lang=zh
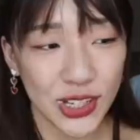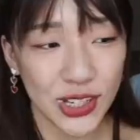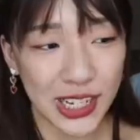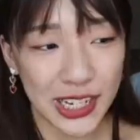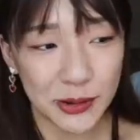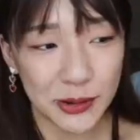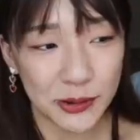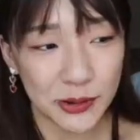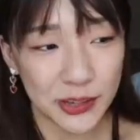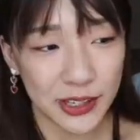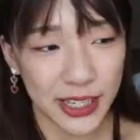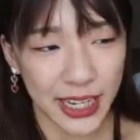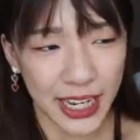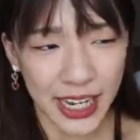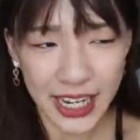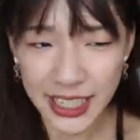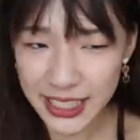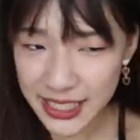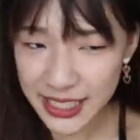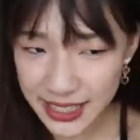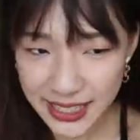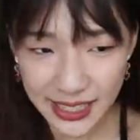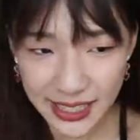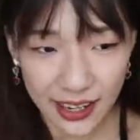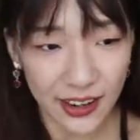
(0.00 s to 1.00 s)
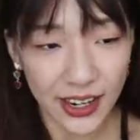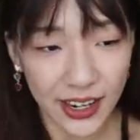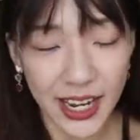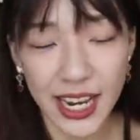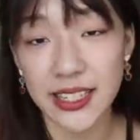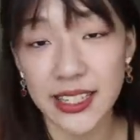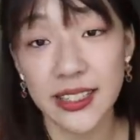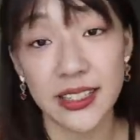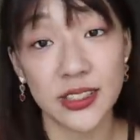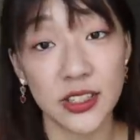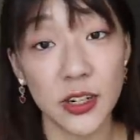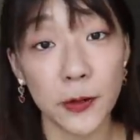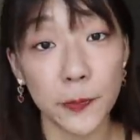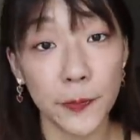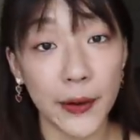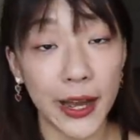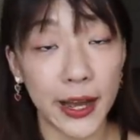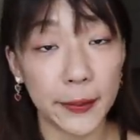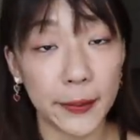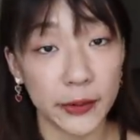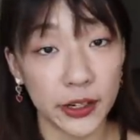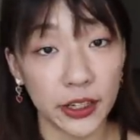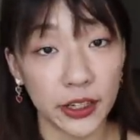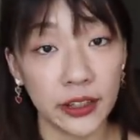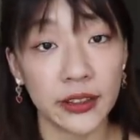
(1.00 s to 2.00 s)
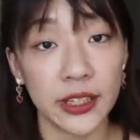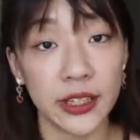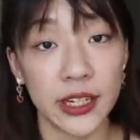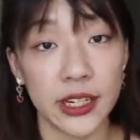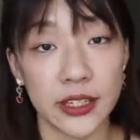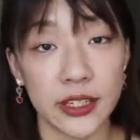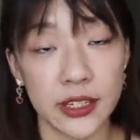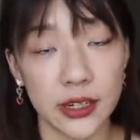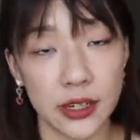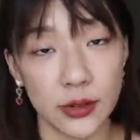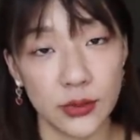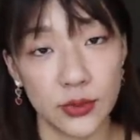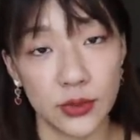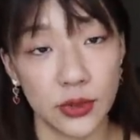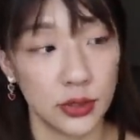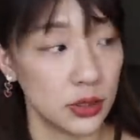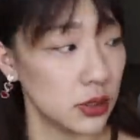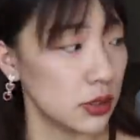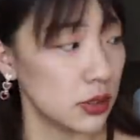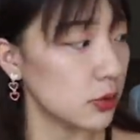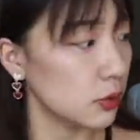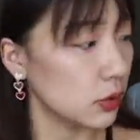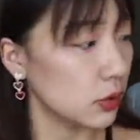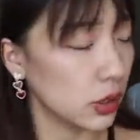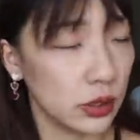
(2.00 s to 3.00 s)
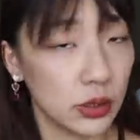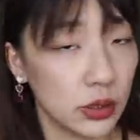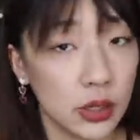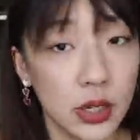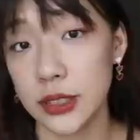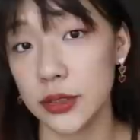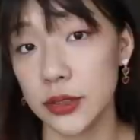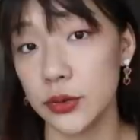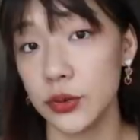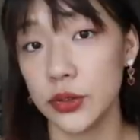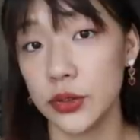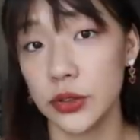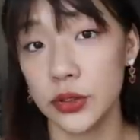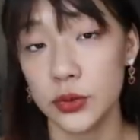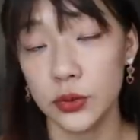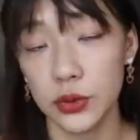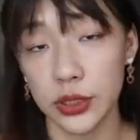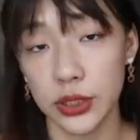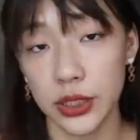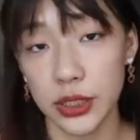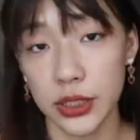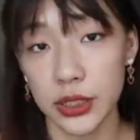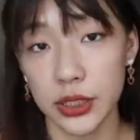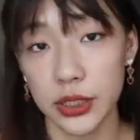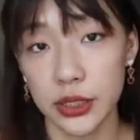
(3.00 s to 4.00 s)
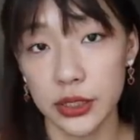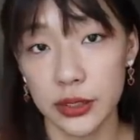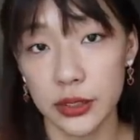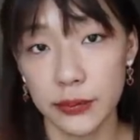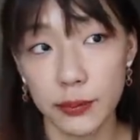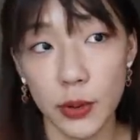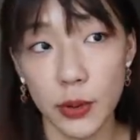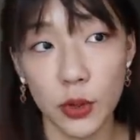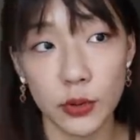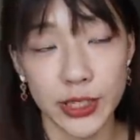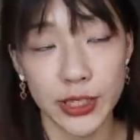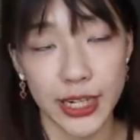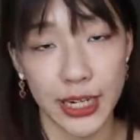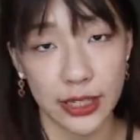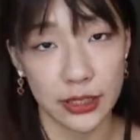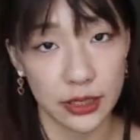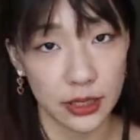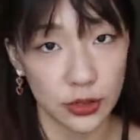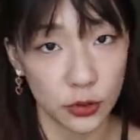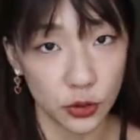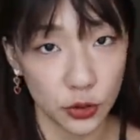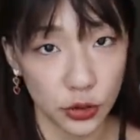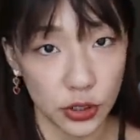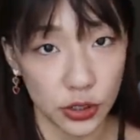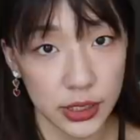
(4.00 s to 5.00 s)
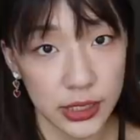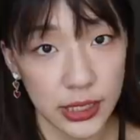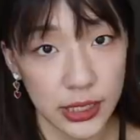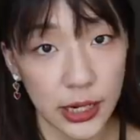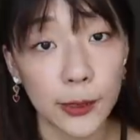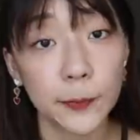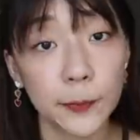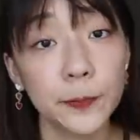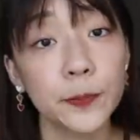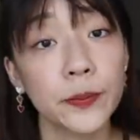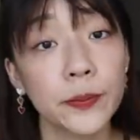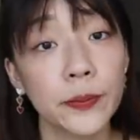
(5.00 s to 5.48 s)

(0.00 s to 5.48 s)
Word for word: 所以我很早开始就把 Berkeley 设作是我的梦想的学校。